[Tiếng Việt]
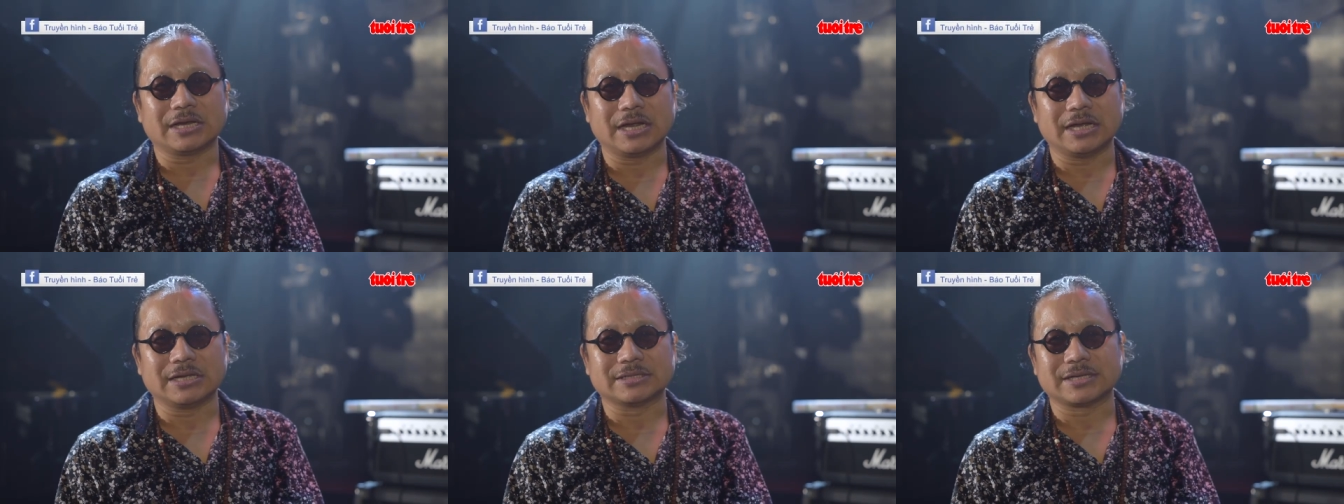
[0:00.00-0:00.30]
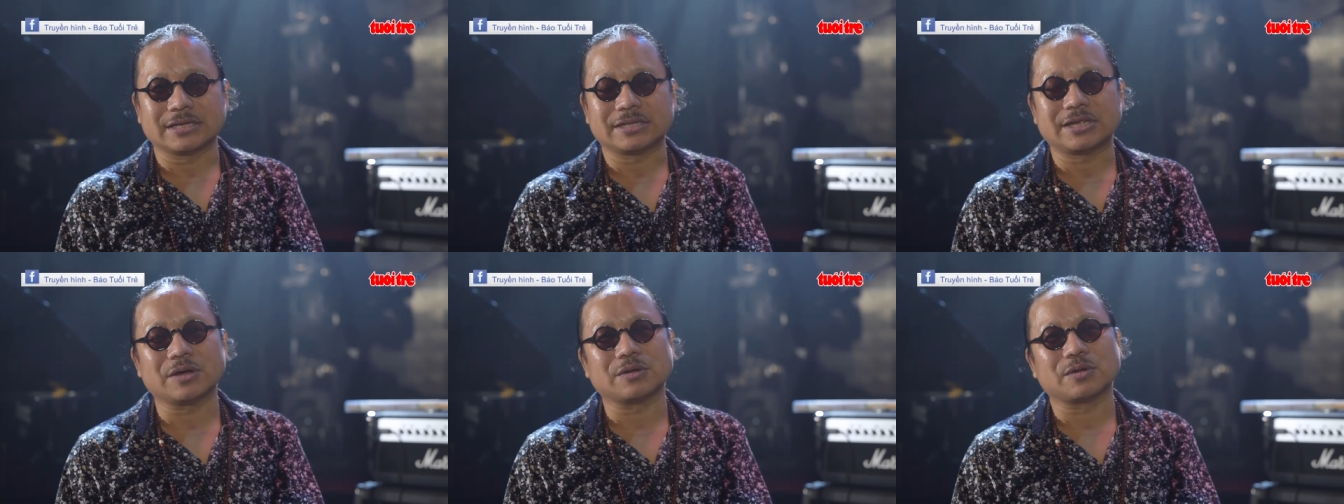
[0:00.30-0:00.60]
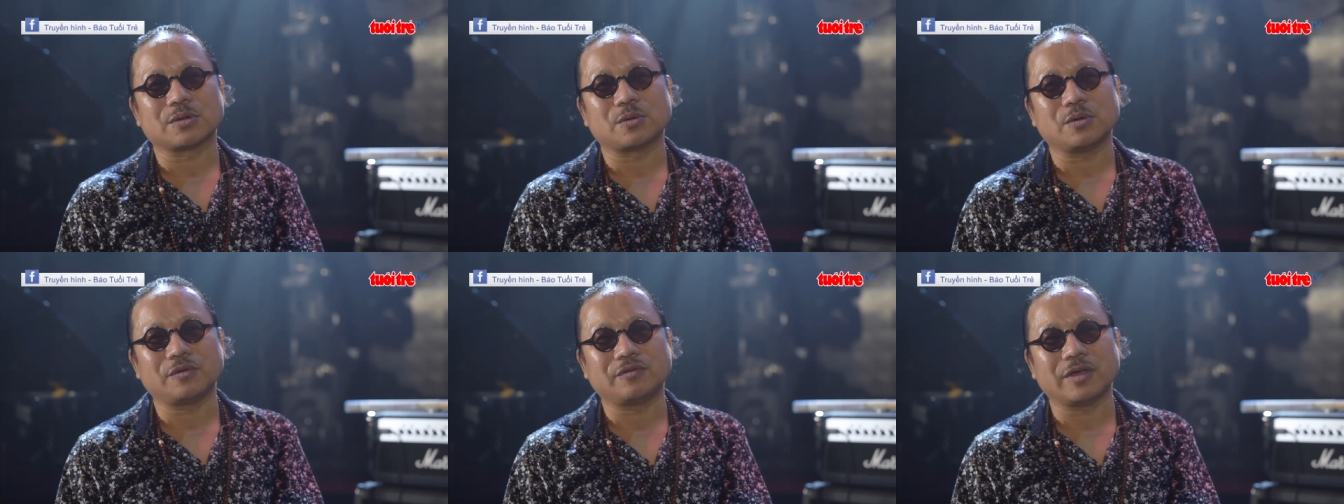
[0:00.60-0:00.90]
để giới
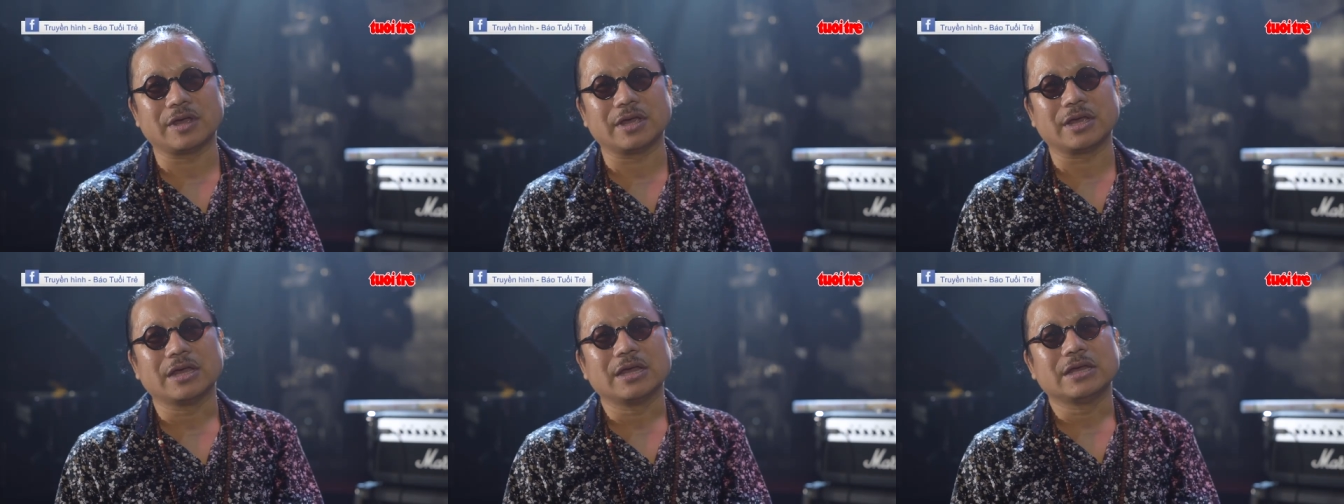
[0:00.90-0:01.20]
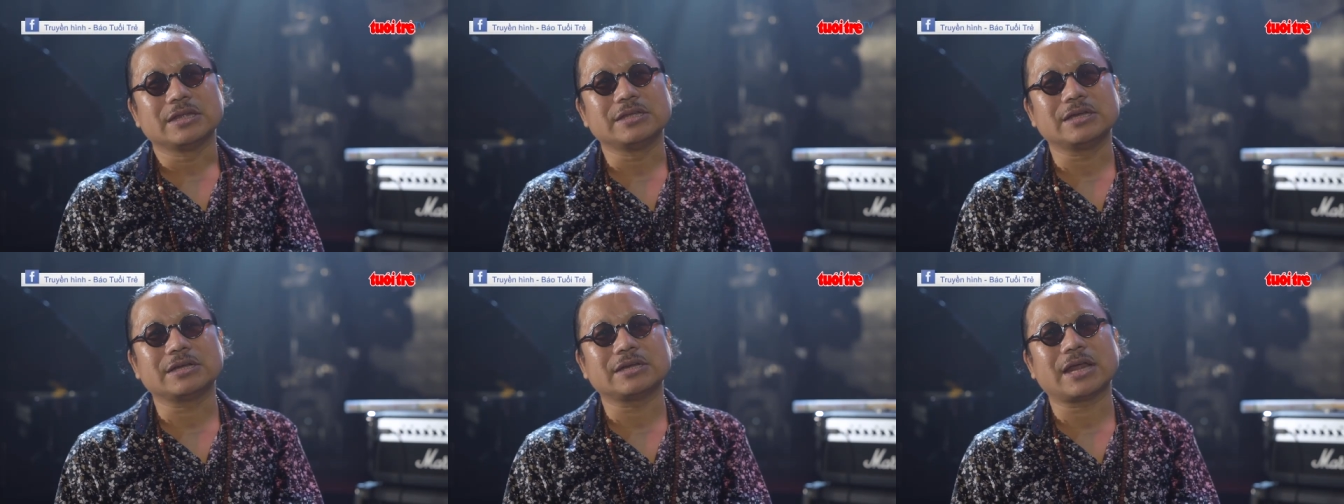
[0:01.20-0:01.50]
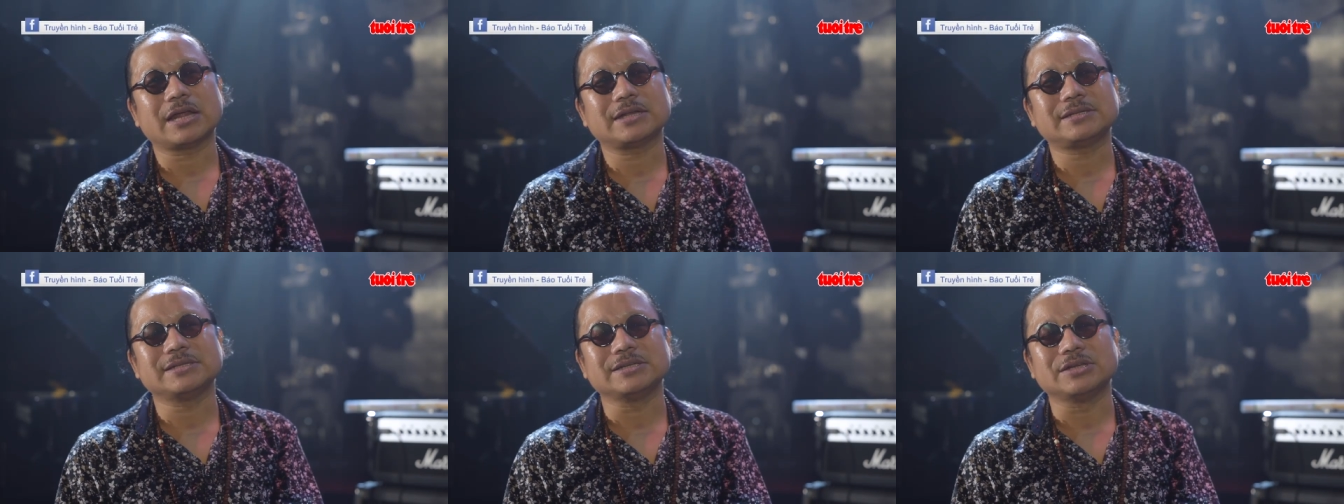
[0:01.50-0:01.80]
thiệu đến quý vị
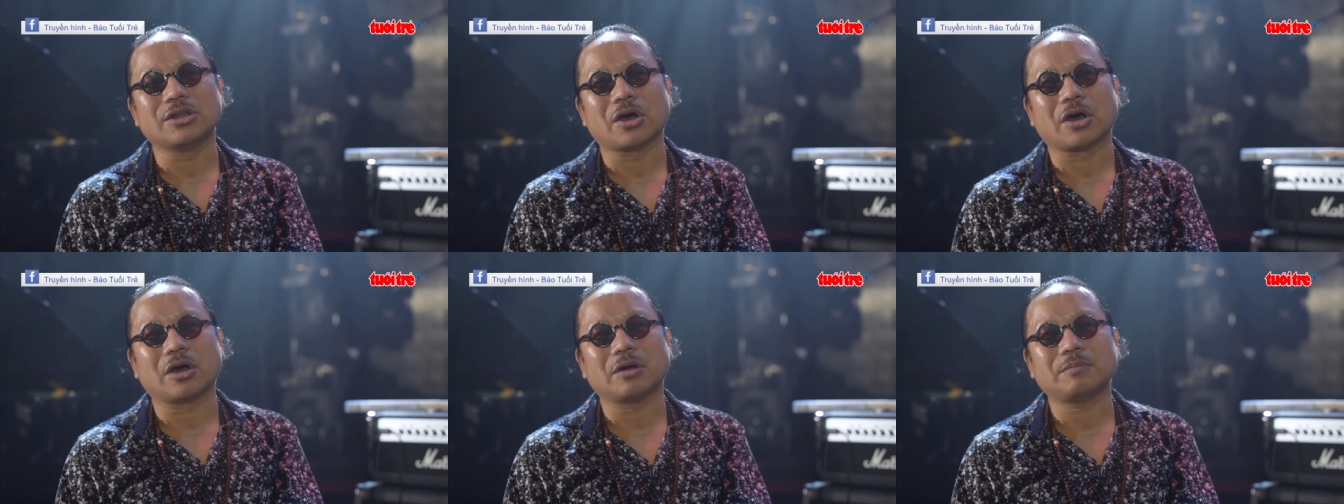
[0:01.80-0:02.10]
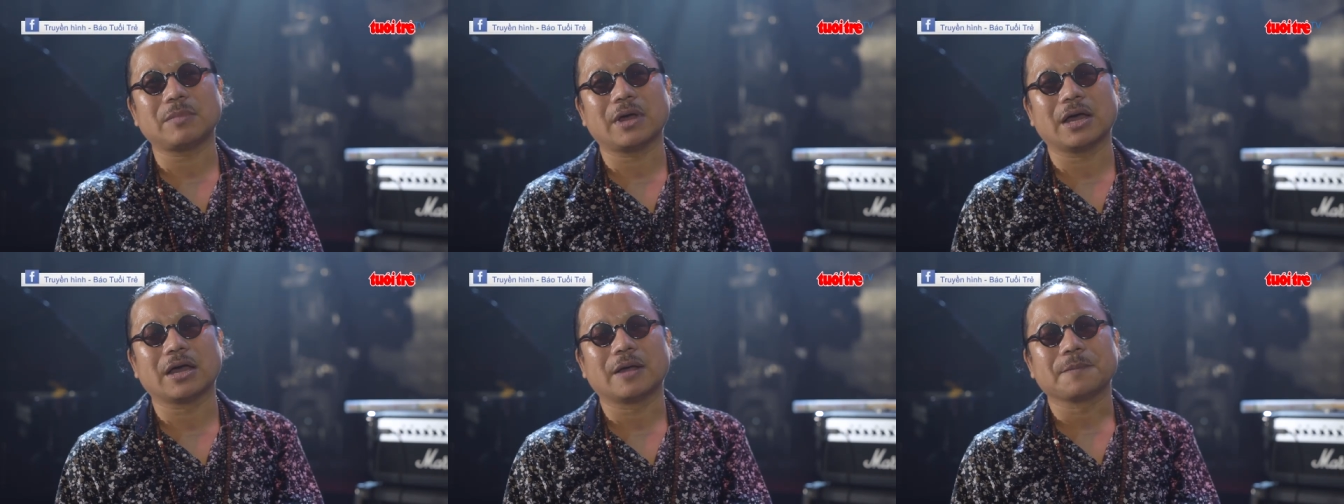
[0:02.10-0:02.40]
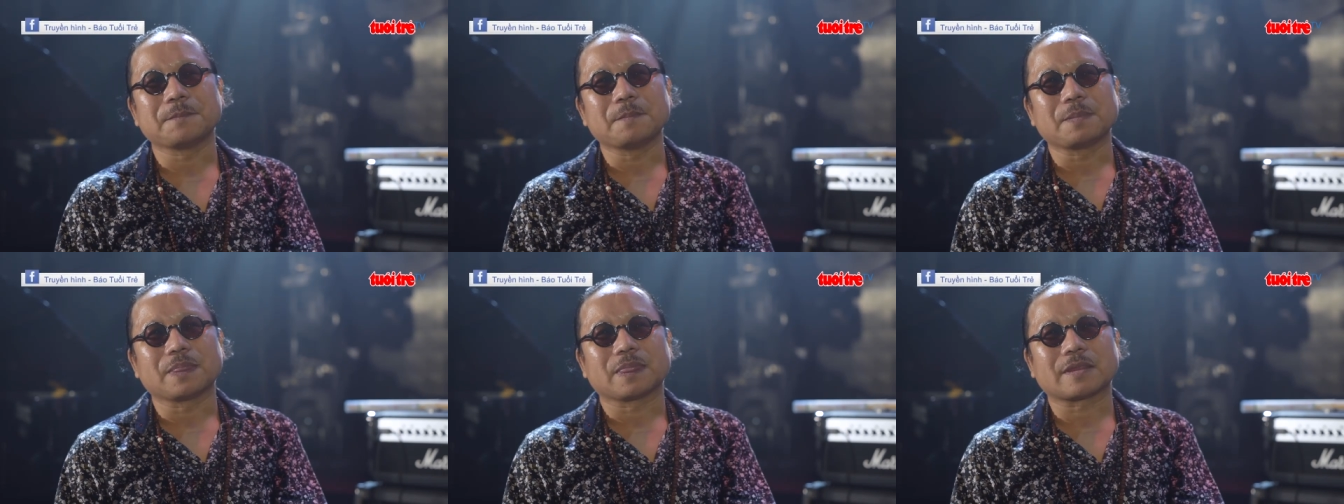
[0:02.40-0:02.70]
những nét gì đó mà
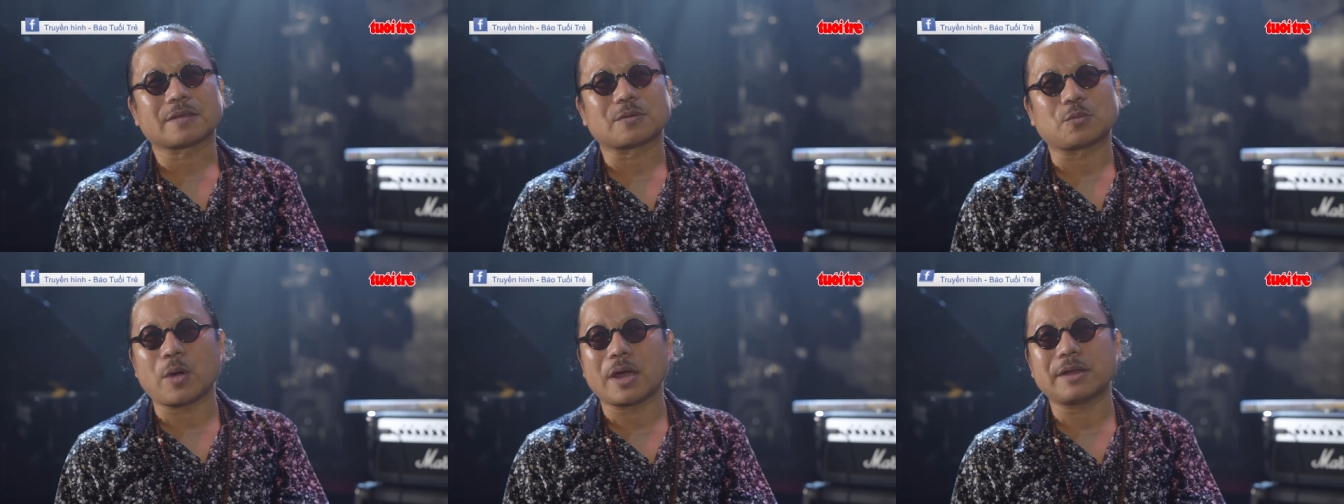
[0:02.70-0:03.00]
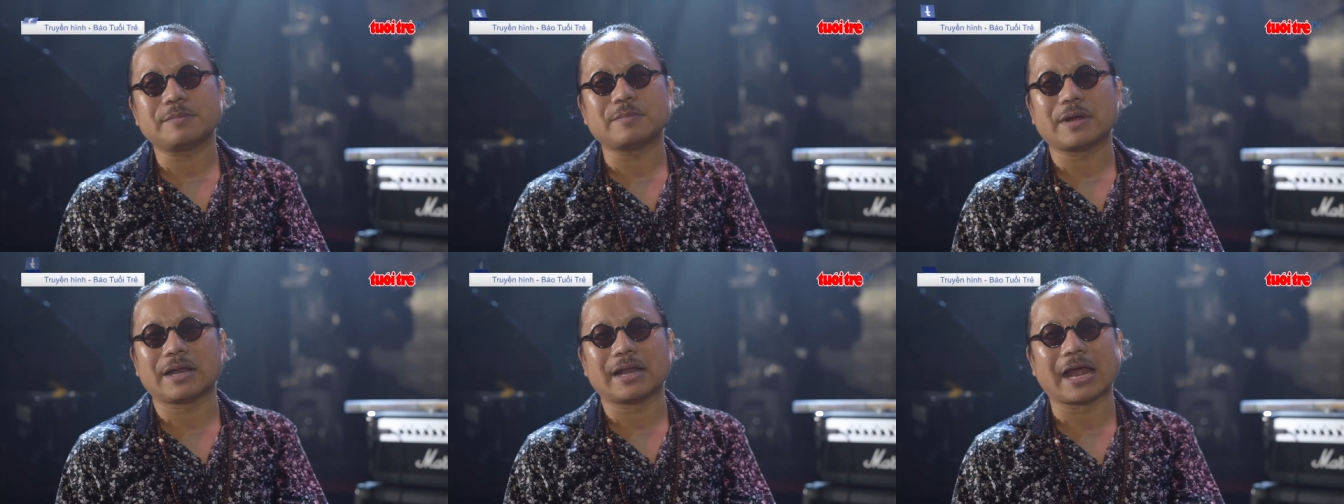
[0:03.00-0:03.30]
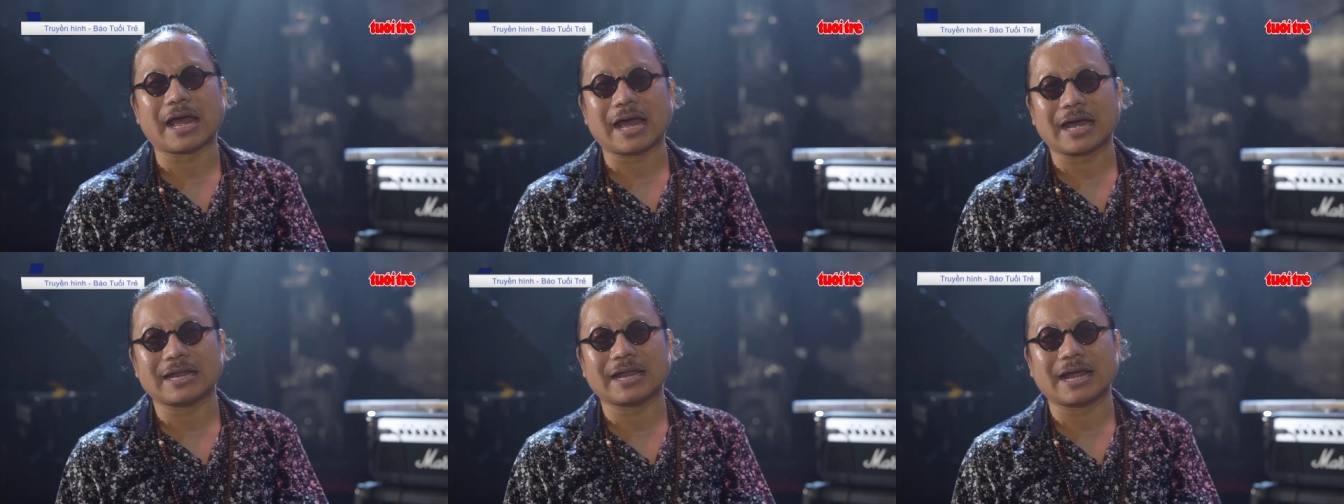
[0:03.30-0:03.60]
quen mà
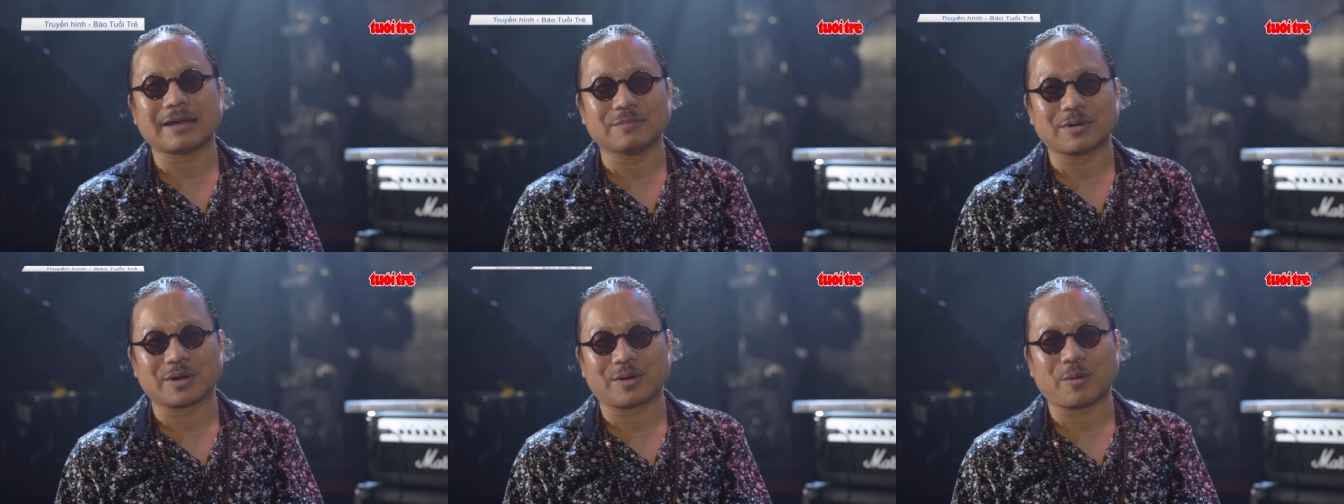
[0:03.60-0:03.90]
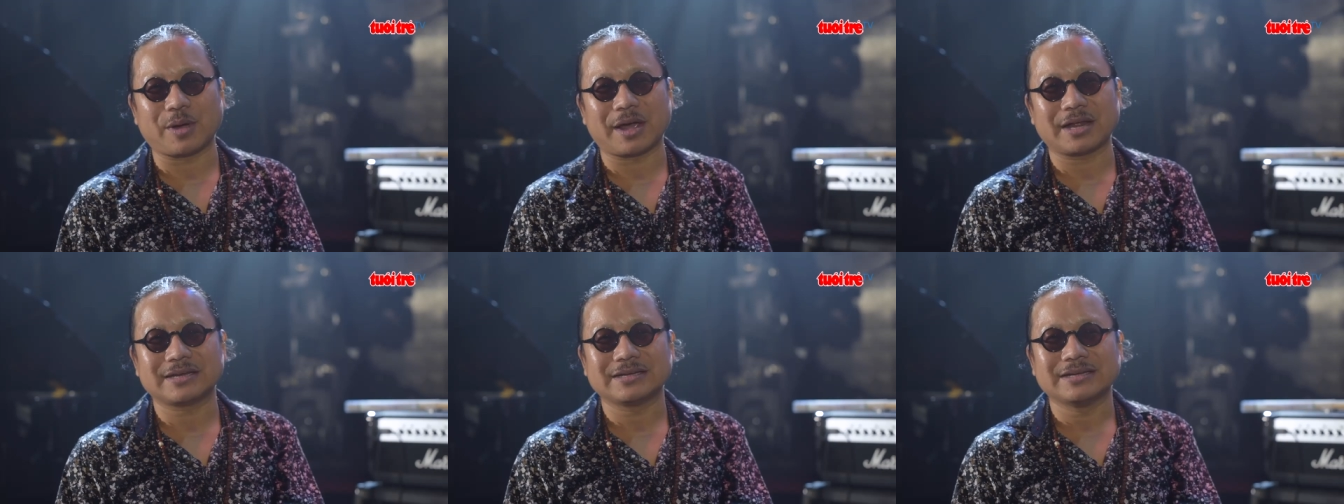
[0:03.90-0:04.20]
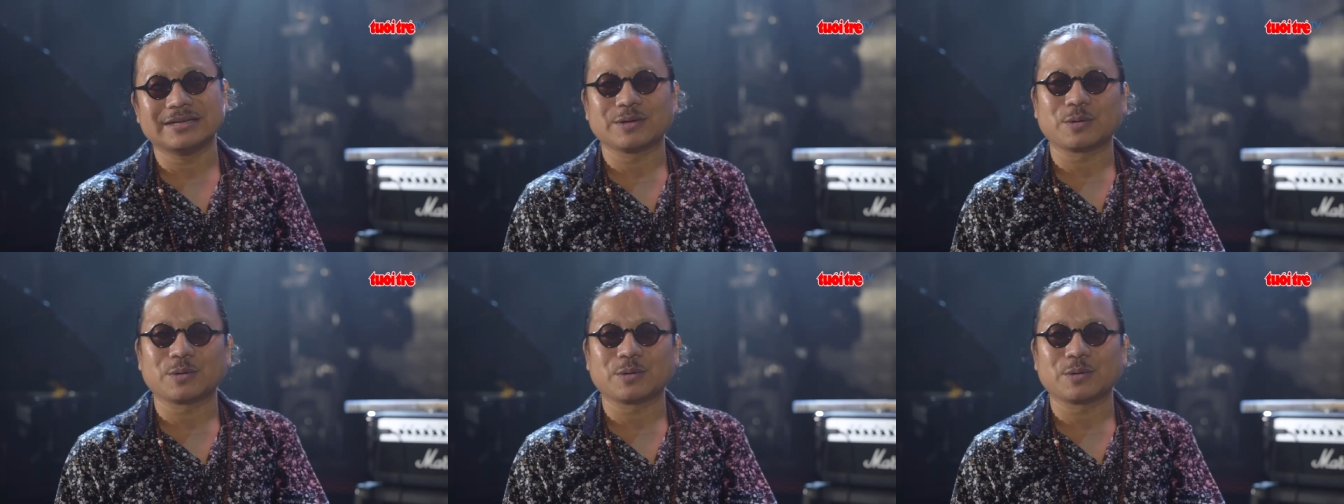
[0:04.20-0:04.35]
lạ làm mà quen.